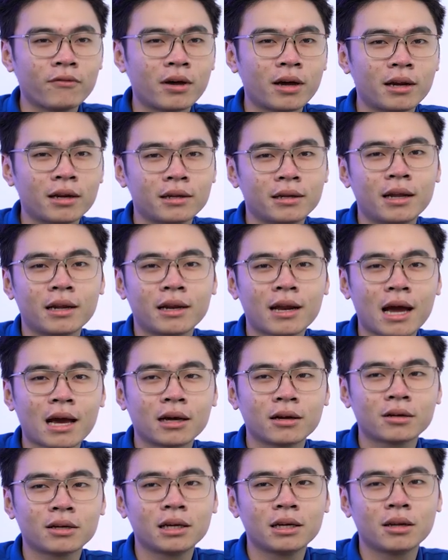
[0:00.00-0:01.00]
và điện
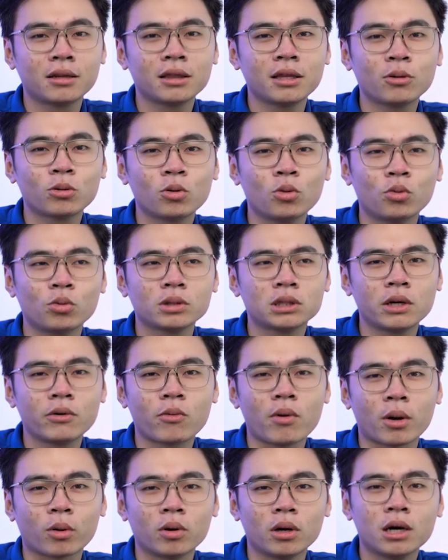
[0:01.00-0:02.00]
năng khi nó tiêu thụ nó rơi
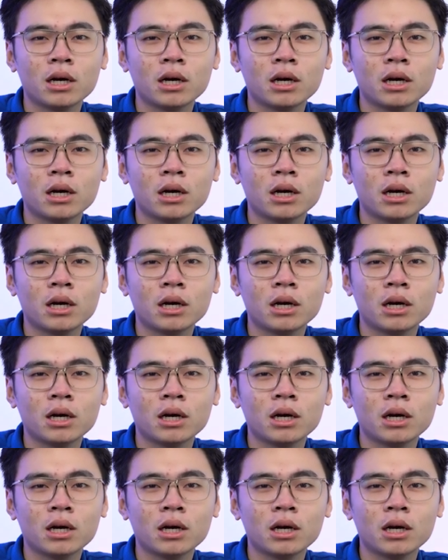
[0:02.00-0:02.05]
khoảng